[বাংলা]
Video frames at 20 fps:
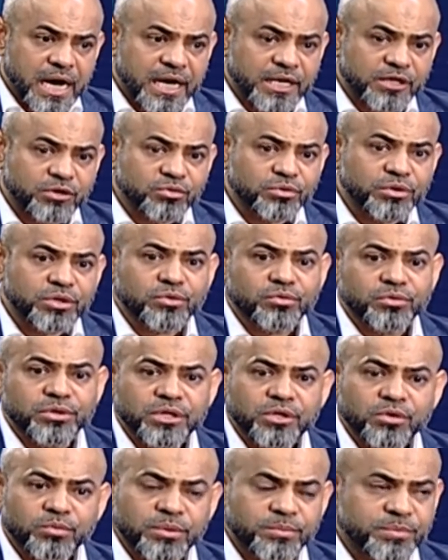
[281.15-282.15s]
আর দুই
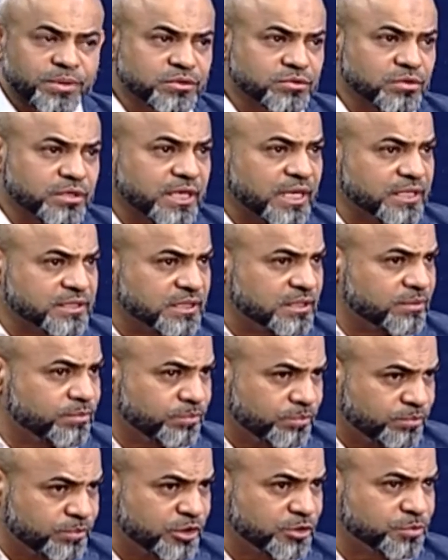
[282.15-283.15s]
উনি অমিপ্রাজল খাচ্ছেন
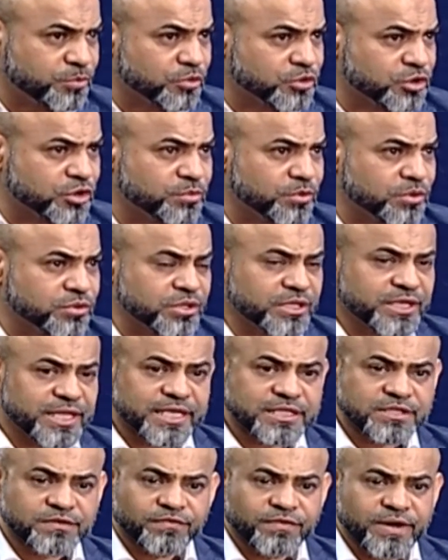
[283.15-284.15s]
বিশ পঁচিশ বছর
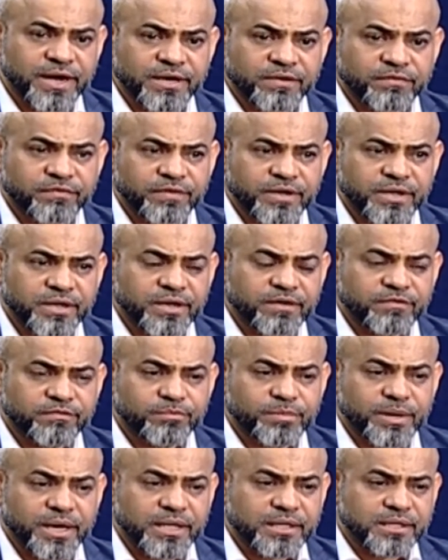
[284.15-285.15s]
দ্যাটস ফাইন ফেয়ার এনাফ
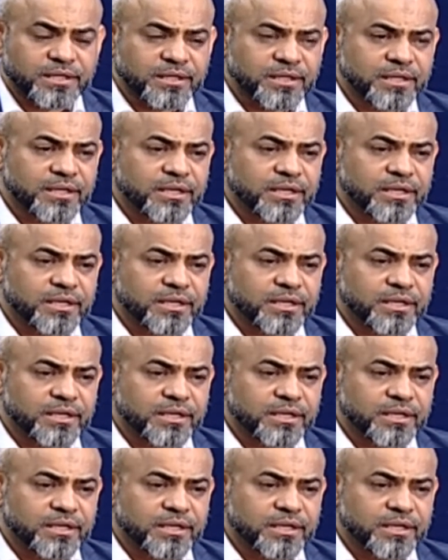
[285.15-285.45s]
বাট